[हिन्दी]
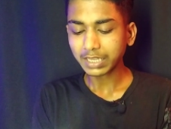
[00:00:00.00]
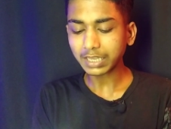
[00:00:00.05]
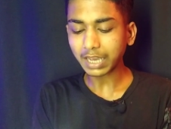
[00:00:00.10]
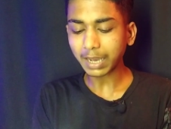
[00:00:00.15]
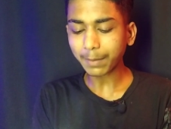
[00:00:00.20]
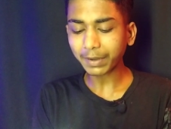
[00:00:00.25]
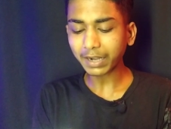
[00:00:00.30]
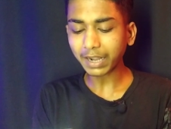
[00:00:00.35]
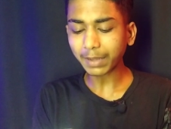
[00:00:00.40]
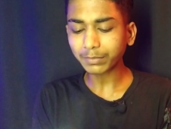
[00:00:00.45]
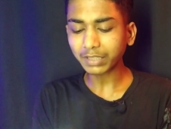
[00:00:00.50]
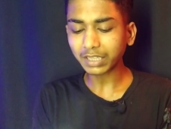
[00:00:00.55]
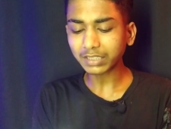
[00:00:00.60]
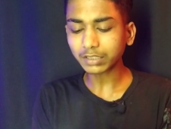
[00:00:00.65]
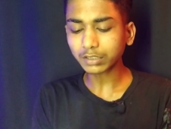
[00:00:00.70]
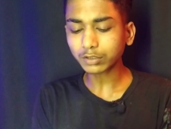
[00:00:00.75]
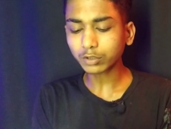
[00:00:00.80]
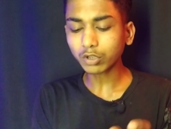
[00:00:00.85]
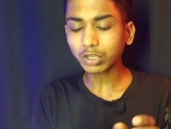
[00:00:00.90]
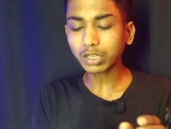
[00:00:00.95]
यहाँ पर आप देख
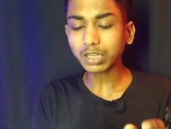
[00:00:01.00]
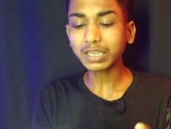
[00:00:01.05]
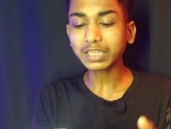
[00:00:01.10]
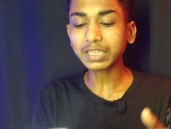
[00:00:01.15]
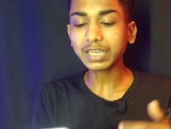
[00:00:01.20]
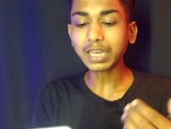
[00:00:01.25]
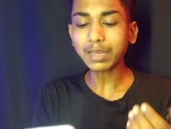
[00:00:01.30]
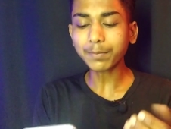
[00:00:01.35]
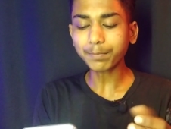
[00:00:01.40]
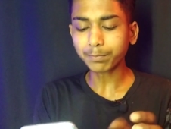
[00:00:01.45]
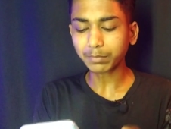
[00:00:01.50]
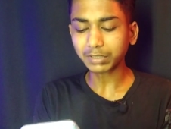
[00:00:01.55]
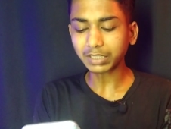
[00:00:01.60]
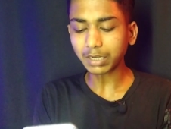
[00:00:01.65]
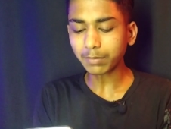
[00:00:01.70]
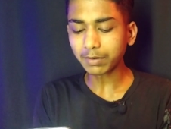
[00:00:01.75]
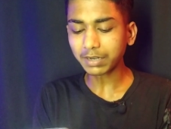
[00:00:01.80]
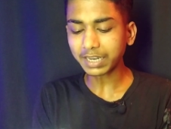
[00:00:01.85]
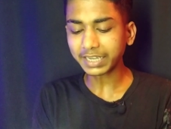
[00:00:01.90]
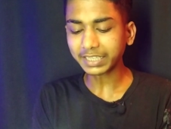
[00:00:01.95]
सकते हो कि इनके
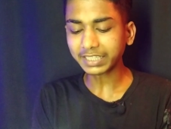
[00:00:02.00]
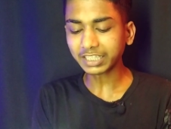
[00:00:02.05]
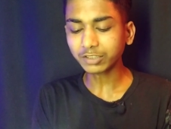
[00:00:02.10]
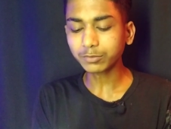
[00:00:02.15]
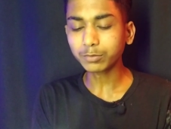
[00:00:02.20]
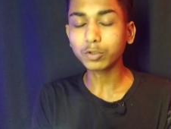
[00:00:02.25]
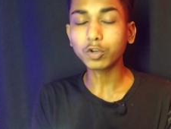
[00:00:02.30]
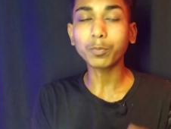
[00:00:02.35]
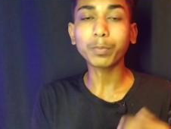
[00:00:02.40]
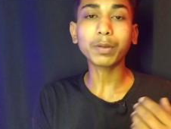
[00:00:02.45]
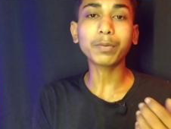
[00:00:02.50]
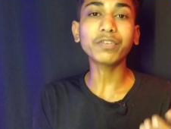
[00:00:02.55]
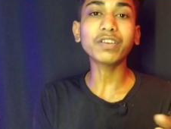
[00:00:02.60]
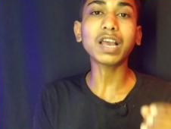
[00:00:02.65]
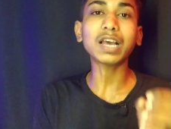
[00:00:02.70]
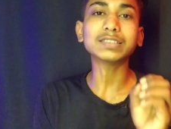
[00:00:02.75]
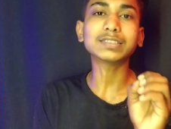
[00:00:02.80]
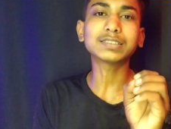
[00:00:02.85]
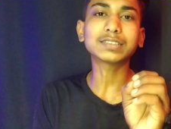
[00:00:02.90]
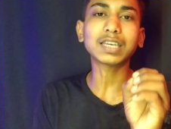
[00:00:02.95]
मतलब लेटेस्ट वीडियो पर भी
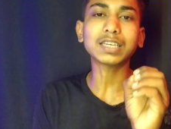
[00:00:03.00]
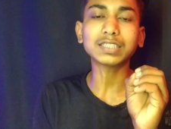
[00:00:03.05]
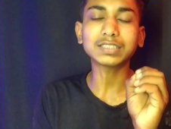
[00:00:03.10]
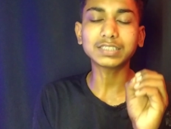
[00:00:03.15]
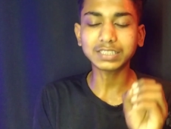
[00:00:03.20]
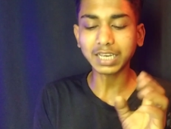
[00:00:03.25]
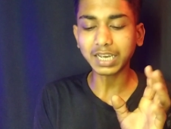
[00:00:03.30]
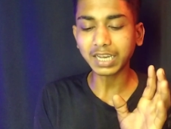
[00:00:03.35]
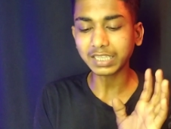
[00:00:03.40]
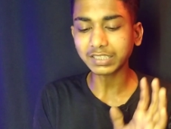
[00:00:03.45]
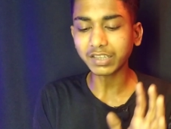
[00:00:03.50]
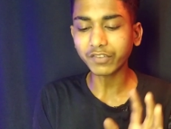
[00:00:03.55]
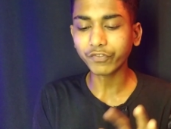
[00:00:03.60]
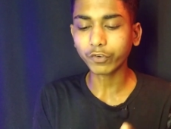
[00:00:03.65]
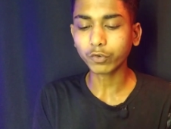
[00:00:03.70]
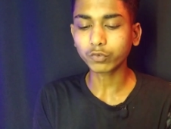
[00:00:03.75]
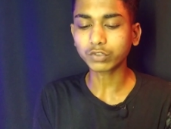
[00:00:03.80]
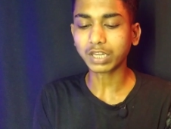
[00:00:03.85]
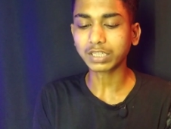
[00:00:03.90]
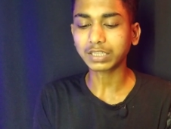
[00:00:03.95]
अच्छा अच्छा खासा
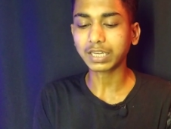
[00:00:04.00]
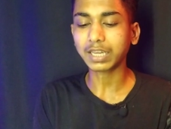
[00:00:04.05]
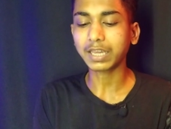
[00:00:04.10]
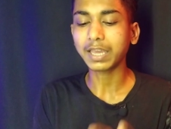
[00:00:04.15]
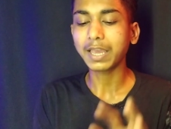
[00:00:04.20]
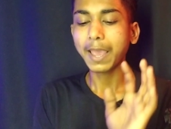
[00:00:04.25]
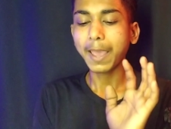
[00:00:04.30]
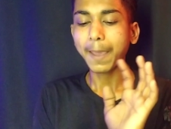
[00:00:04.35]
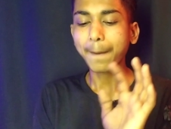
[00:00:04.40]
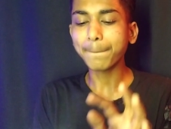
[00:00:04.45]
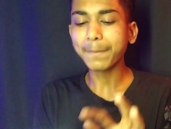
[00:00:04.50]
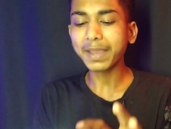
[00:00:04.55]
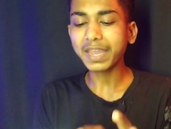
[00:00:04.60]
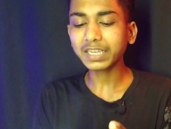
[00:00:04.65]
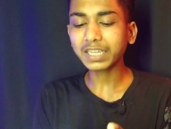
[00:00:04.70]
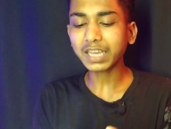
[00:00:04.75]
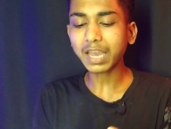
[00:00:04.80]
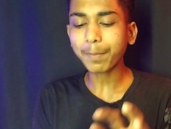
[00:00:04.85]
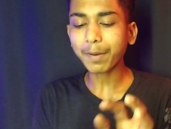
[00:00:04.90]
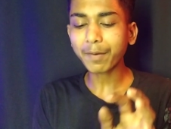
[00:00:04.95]
व्यूज़ आता है मैं
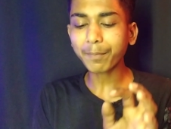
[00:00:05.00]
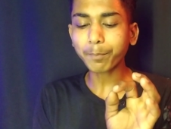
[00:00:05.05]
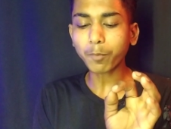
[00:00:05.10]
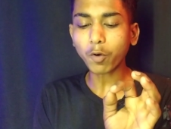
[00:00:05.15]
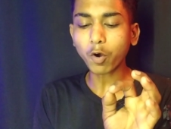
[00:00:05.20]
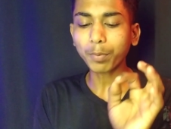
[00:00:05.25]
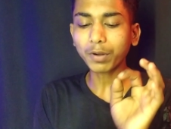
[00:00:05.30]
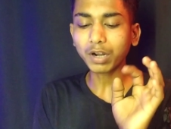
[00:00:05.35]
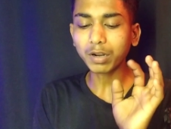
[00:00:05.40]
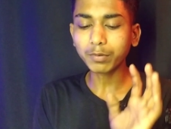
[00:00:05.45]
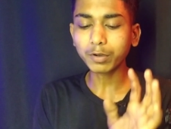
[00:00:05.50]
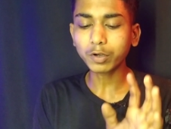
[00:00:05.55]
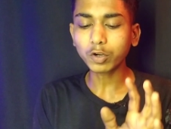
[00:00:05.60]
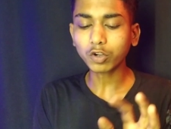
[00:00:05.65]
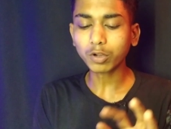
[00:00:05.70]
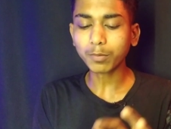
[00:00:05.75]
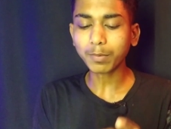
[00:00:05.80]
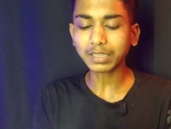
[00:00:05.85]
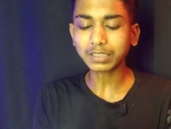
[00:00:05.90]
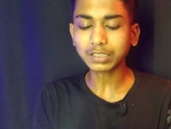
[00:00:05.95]
इनके यहाँ पर पॉपुलर
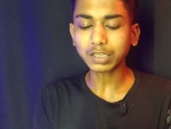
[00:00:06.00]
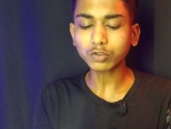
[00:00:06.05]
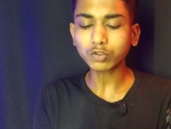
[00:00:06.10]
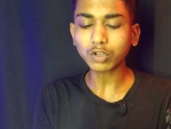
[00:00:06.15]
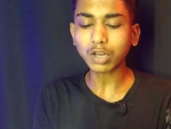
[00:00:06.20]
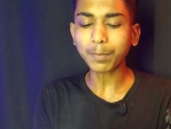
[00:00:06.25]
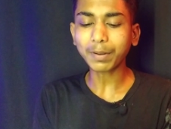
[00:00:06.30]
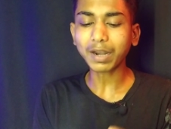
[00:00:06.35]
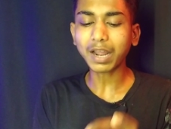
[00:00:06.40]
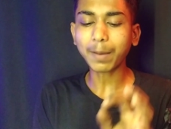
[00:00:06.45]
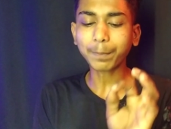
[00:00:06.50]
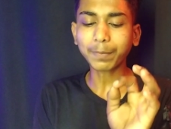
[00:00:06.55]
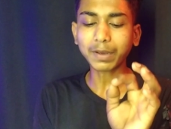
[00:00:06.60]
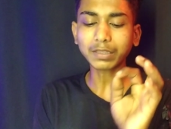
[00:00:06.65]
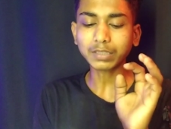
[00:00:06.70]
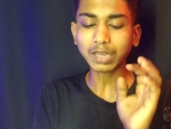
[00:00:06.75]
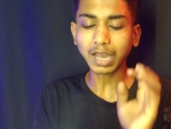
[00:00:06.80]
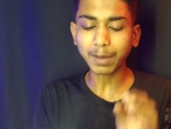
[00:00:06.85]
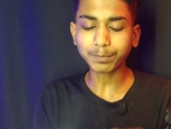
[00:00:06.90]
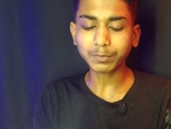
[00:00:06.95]
वीडियो की बात करूँ तो यहाँ पर
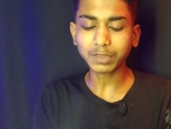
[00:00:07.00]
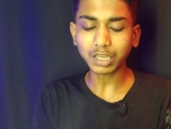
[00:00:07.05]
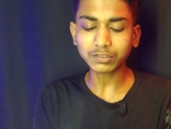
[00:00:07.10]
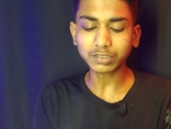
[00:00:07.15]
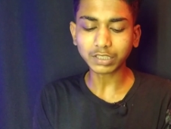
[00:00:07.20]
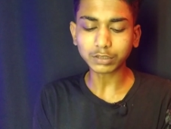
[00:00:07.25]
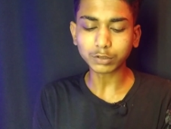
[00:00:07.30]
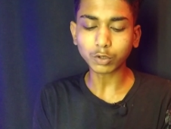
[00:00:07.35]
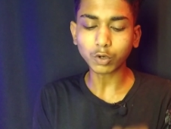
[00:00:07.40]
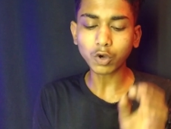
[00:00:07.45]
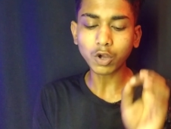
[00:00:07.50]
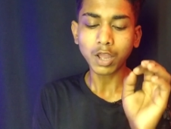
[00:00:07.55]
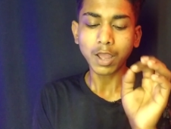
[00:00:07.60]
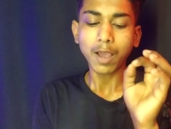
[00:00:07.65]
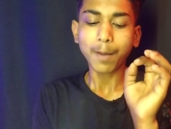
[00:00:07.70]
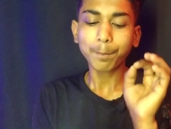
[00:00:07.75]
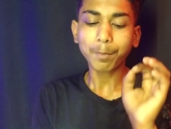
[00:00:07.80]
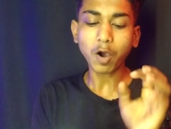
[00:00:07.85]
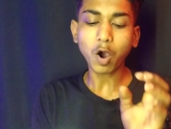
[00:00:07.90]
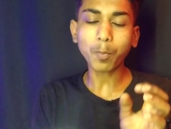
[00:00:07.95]
आपका आप देख सकते हो
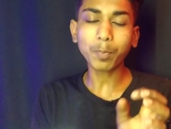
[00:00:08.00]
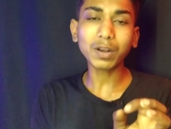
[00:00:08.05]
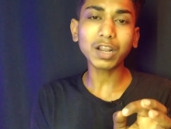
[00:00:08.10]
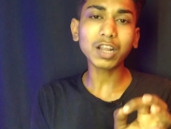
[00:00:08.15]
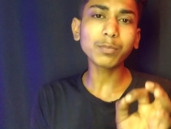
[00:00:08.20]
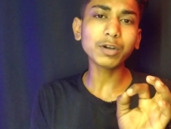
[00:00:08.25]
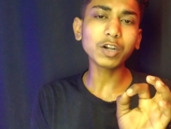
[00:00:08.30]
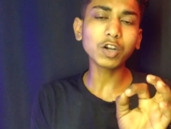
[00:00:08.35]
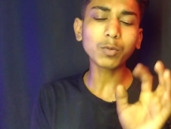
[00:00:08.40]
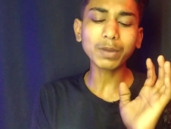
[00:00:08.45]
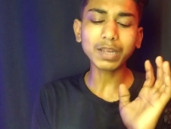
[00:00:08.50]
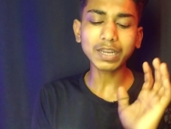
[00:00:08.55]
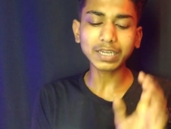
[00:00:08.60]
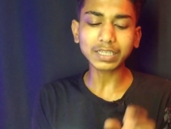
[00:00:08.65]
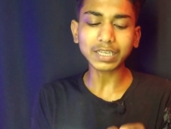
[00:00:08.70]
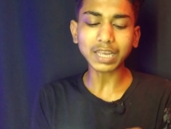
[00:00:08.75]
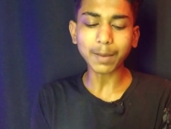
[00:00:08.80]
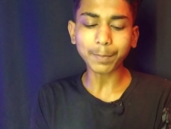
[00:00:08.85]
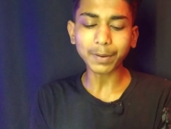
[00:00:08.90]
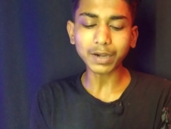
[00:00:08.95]
पॉपुलर वीडियो में
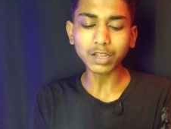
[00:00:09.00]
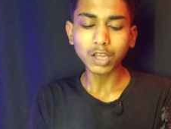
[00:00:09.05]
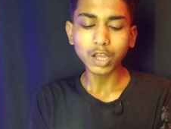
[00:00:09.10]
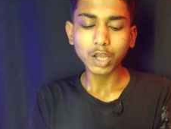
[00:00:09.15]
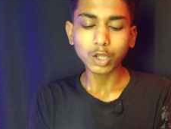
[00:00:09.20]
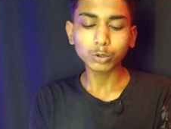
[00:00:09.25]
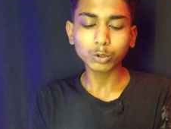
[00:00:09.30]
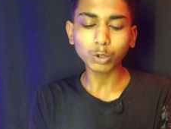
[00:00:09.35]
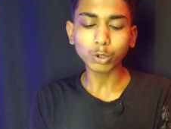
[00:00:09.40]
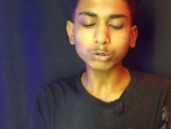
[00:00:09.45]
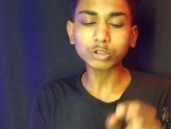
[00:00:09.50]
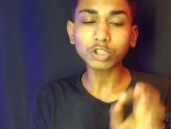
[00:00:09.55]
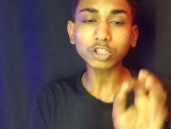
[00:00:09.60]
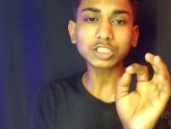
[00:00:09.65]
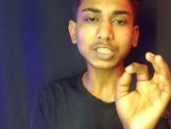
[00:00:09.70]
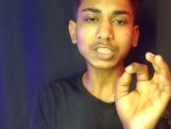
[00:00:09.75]
इनके यहाँ पर दो